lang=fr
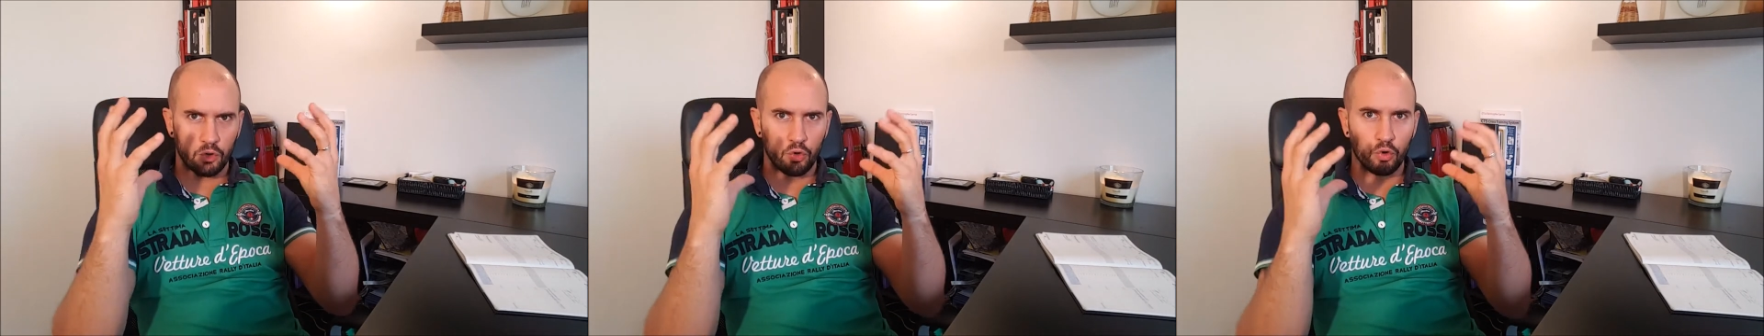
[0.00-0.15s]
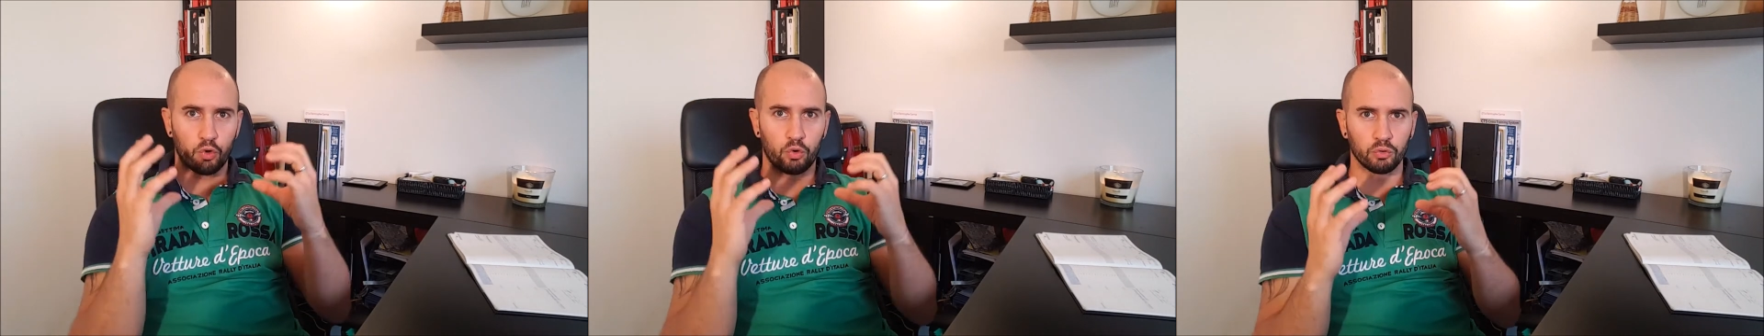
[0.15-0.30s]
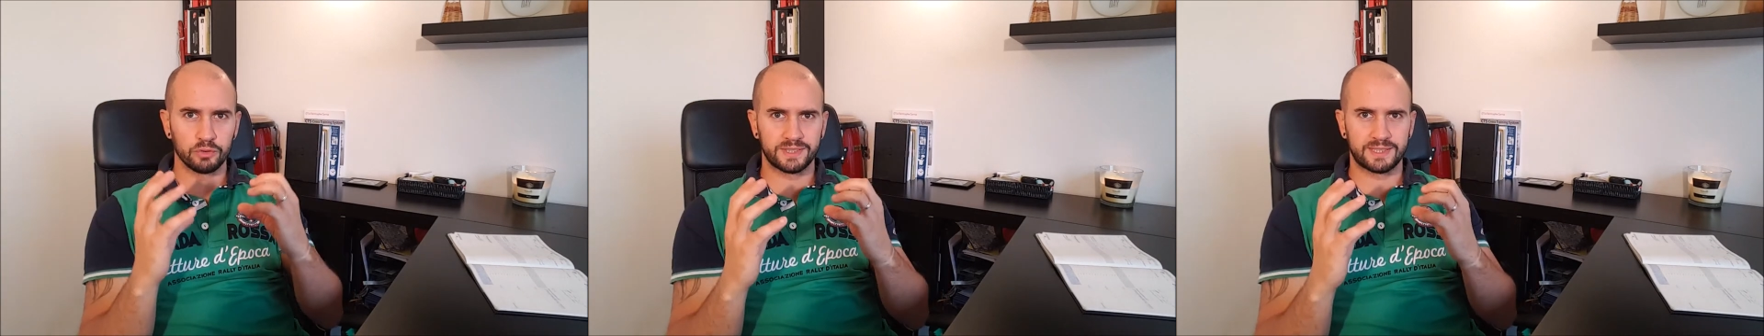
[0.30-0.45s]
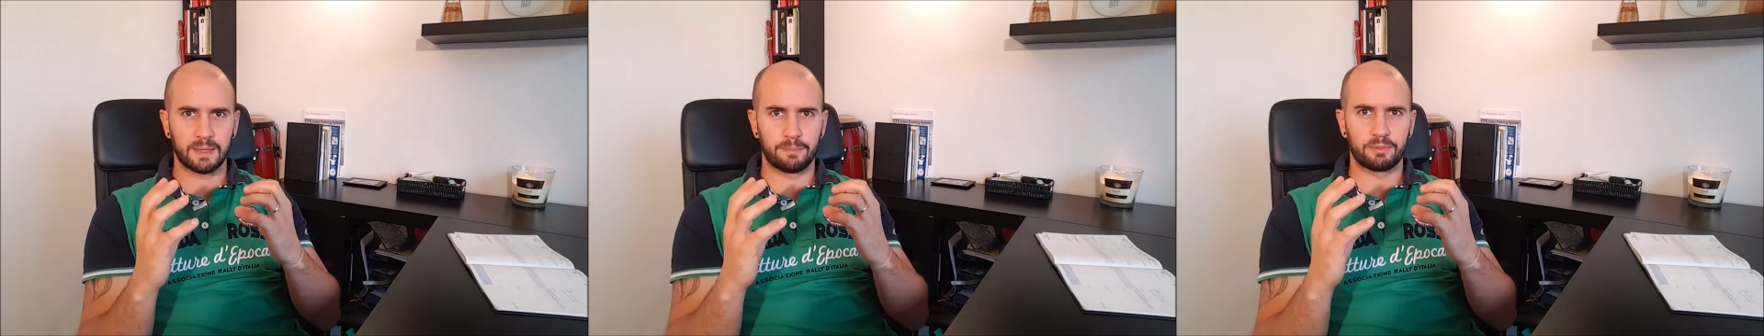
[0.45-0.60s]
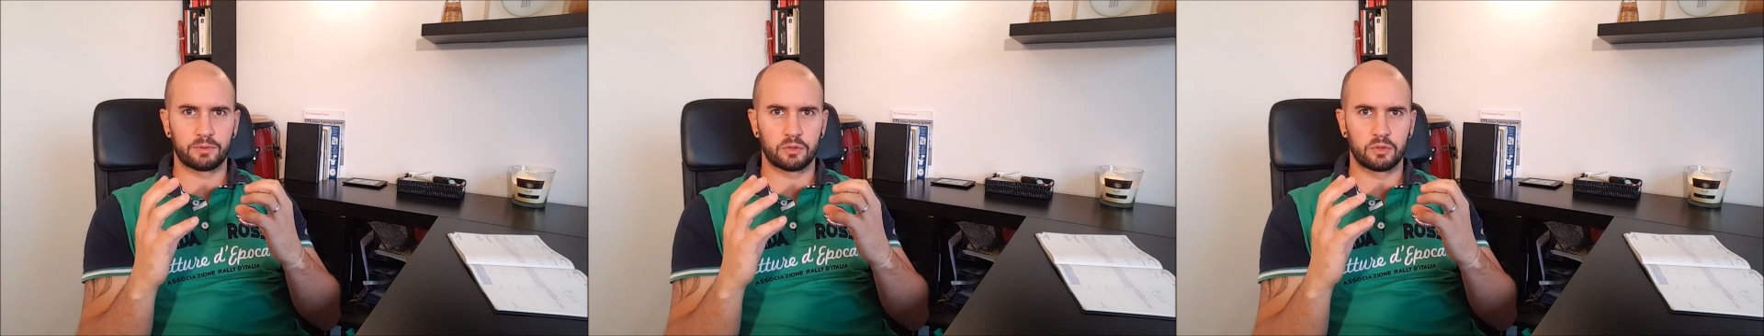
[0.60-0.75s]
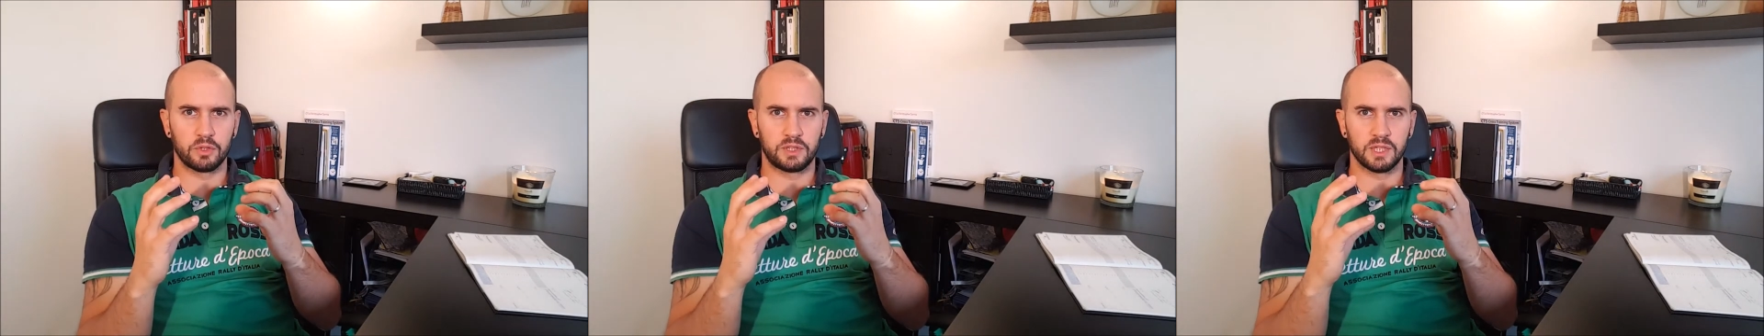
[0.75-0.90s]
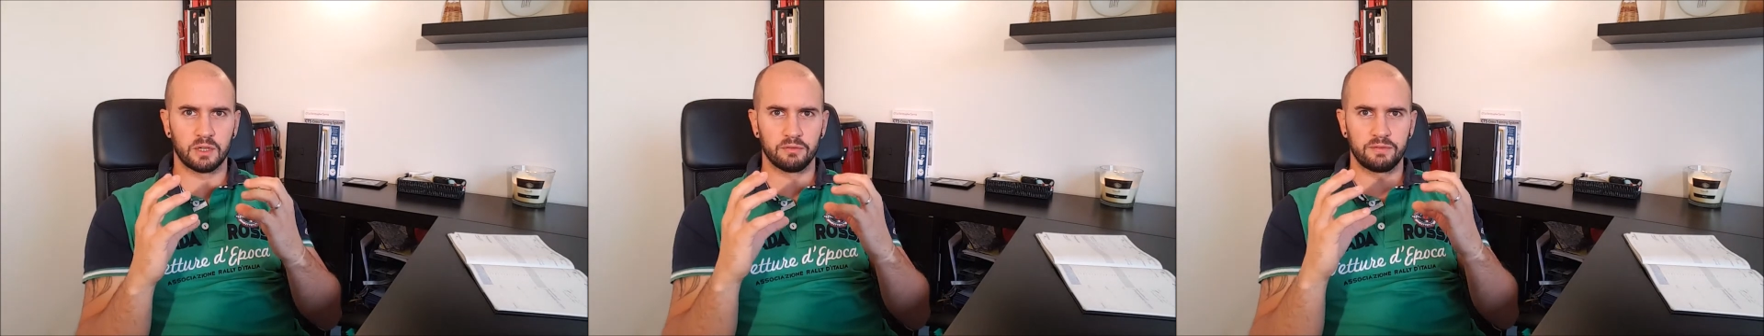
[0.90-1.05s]
le concept
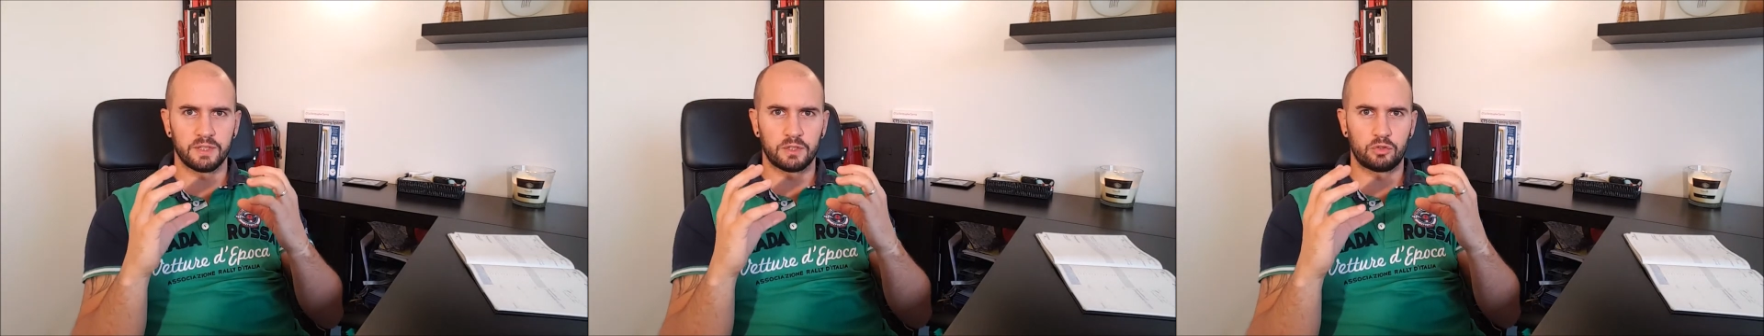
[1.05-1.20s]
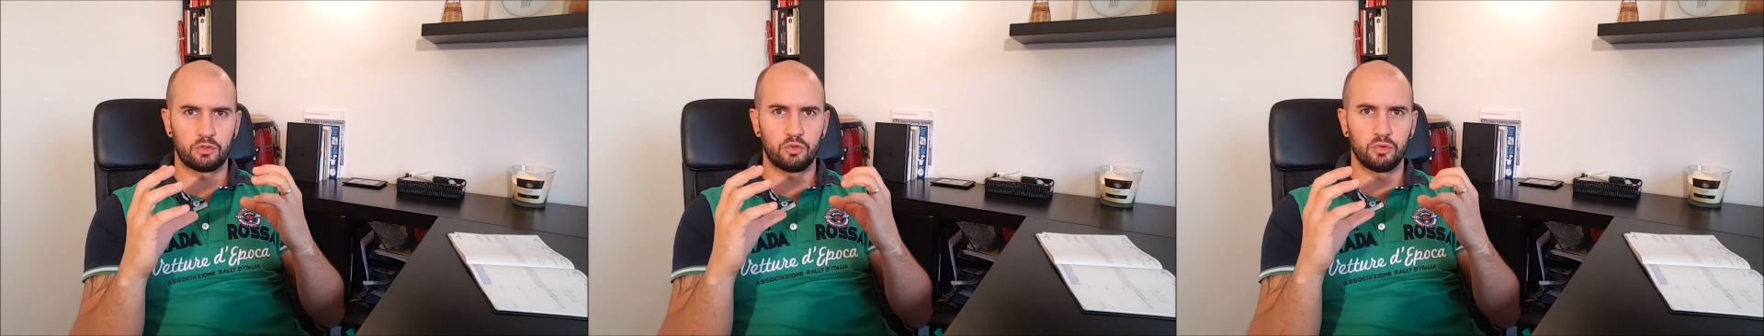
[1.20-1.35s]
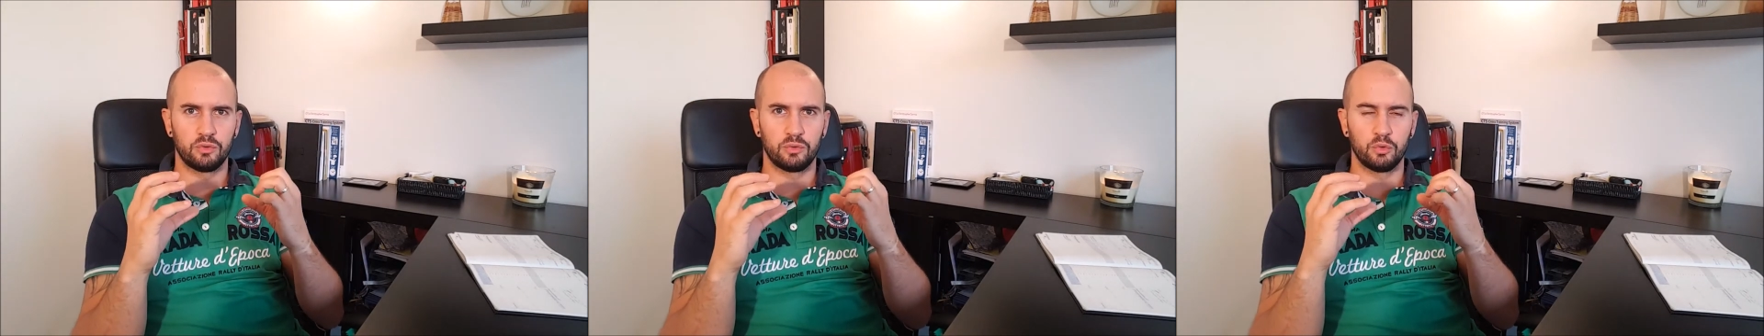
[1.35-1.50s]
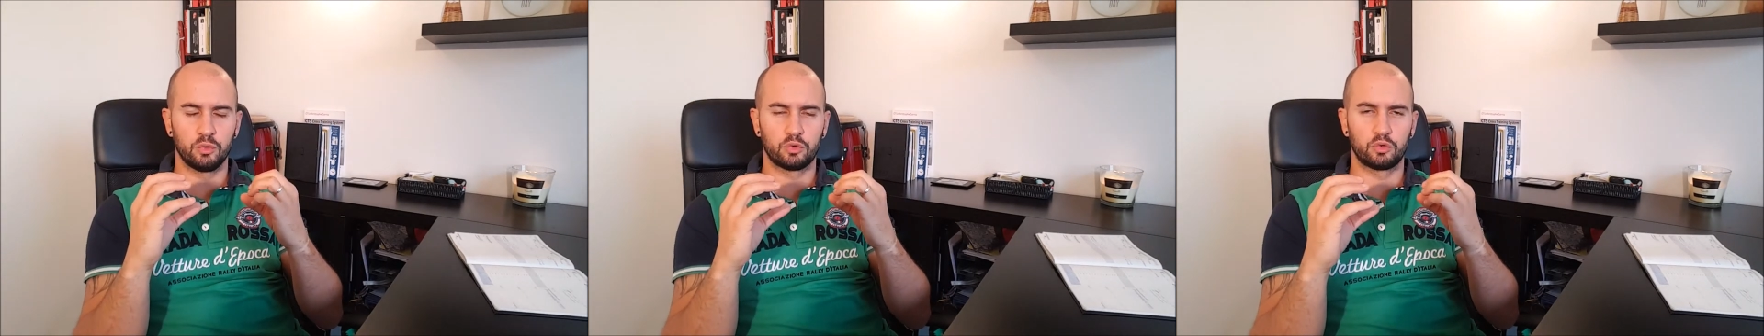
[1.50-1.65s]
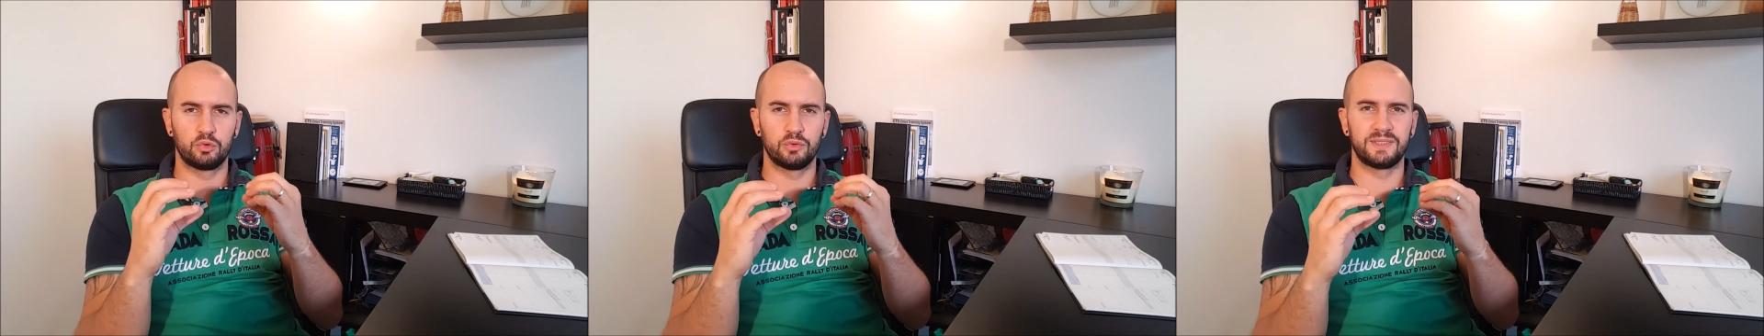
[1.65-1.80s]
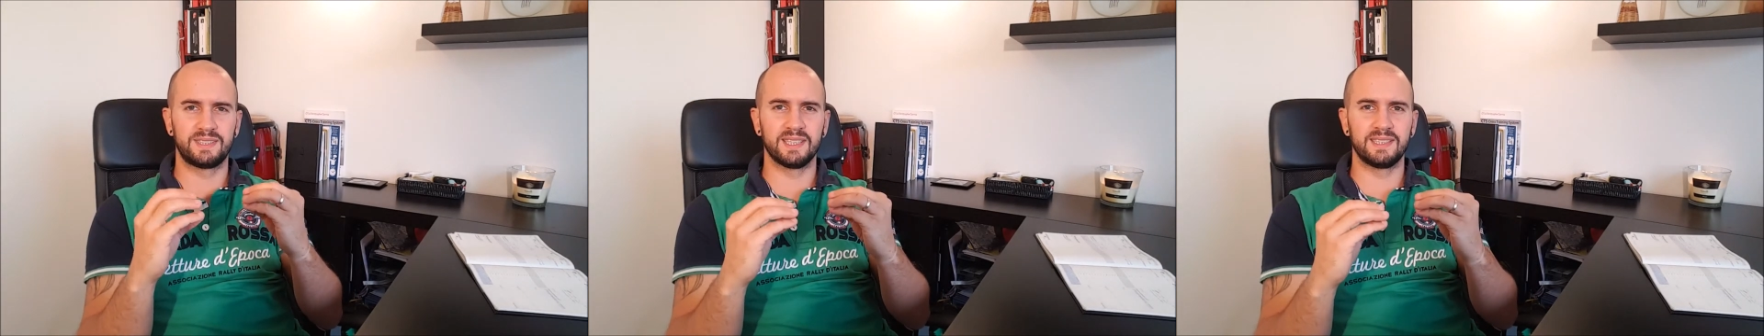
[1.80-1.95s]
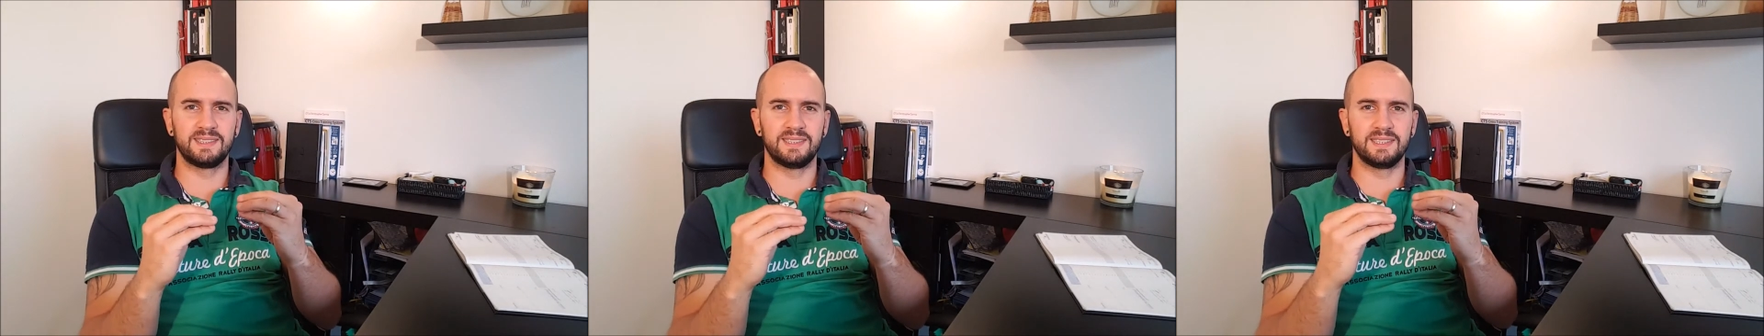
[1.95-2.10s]
que j'ai envie que tu, tu
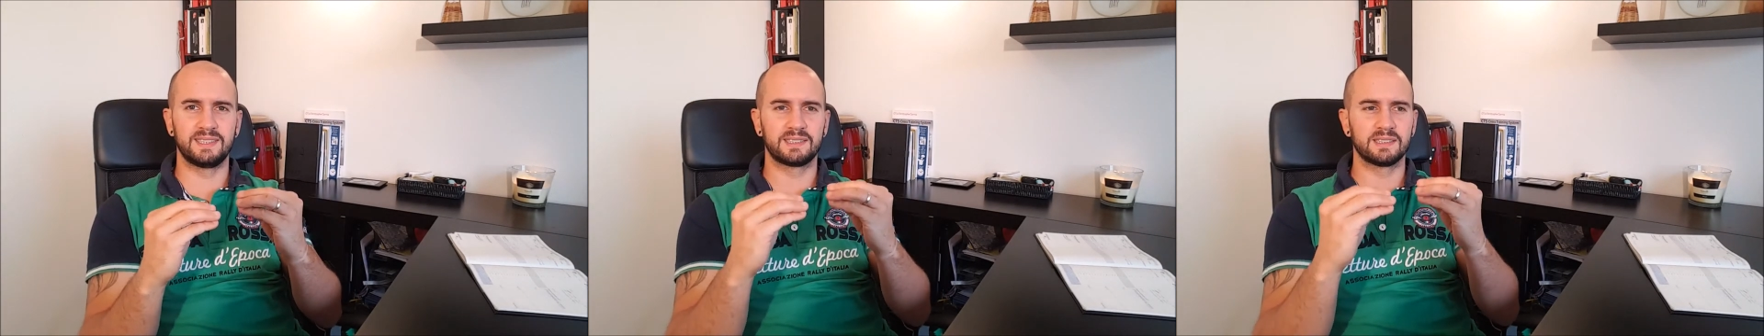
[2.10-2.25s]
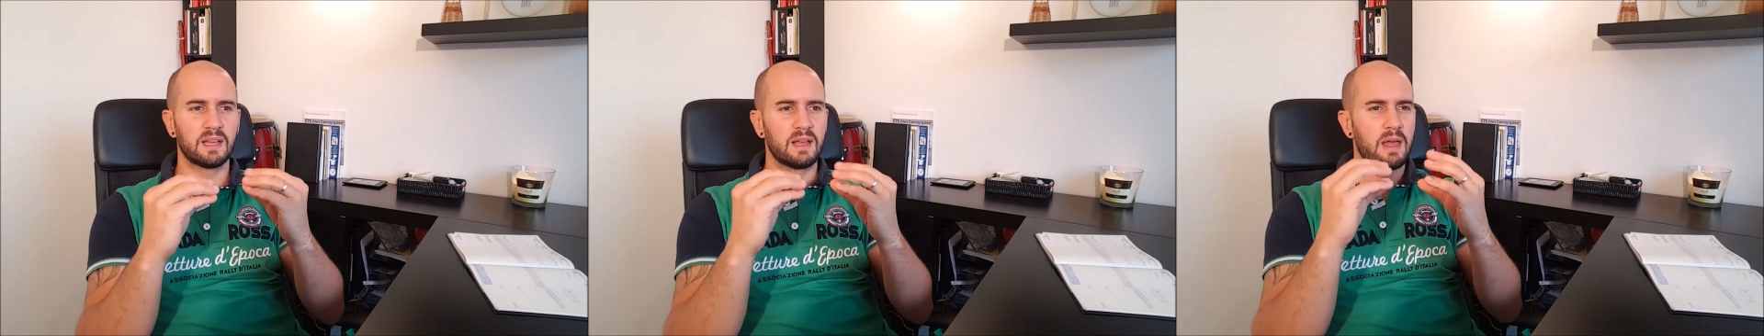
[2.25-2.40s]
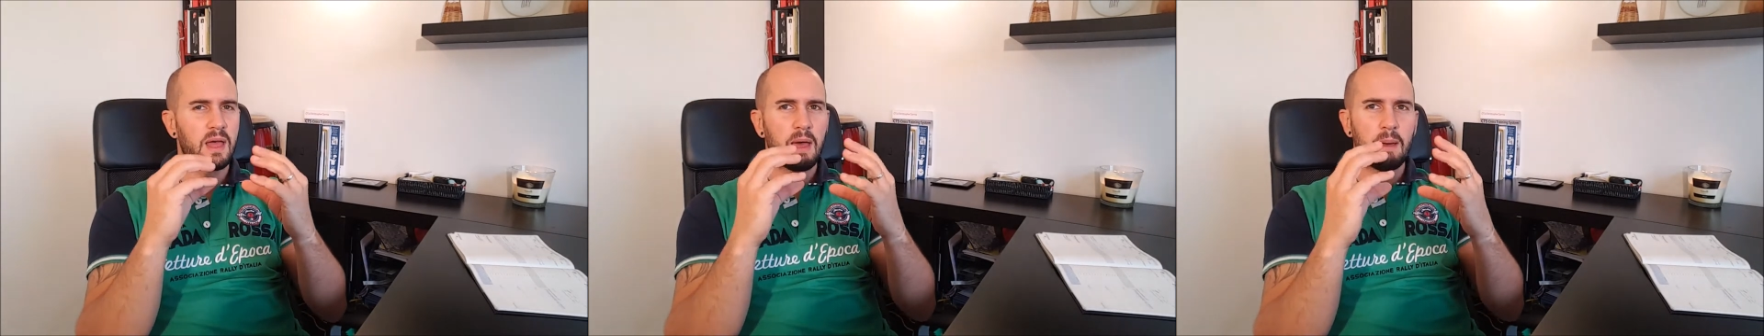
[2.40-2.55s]
saisisses.